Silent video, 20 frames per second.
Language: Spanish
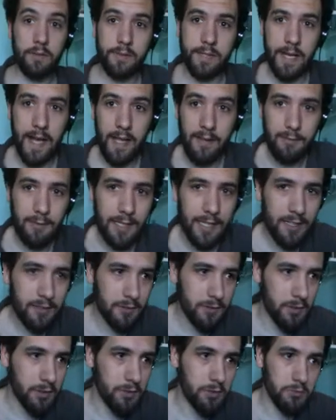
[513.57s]
driver
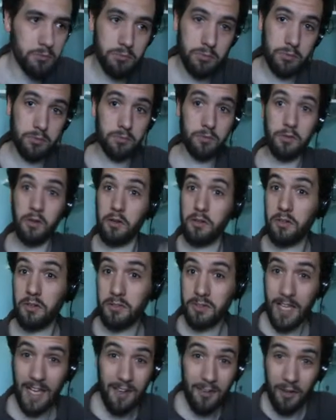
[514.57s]
o
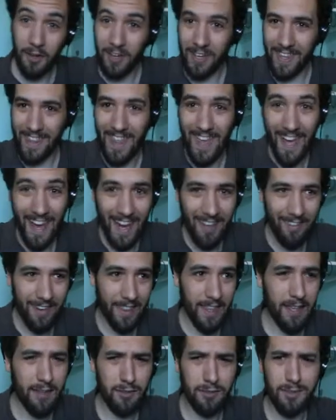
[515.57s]
no tengo ni idea, la
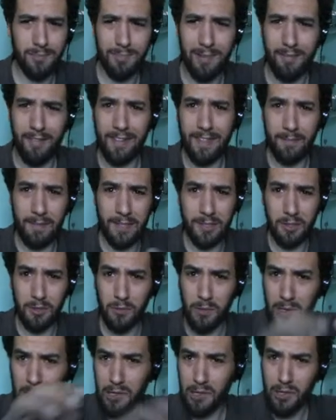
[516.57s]
verdad, yo simplemente meto
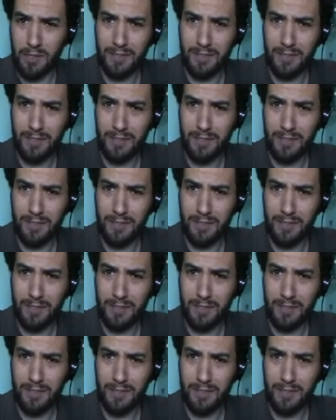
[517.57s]
el juego,